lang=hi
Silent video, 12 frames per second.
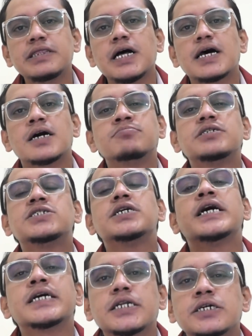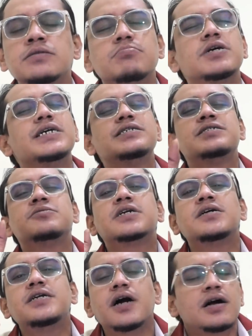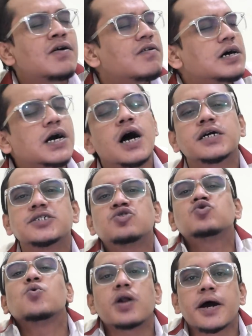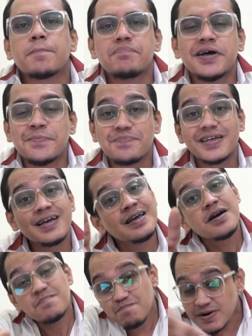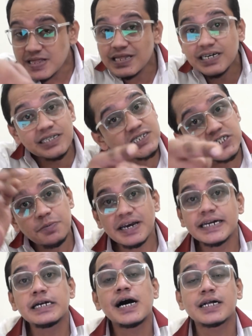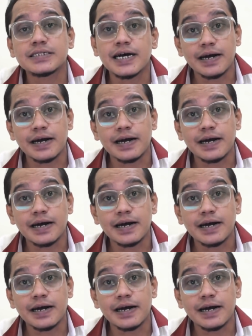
बंदा आराम से चैन की नींद एसी और ठंडी हवा खा के सो रहा है बंदी की जी में कीड़ा आता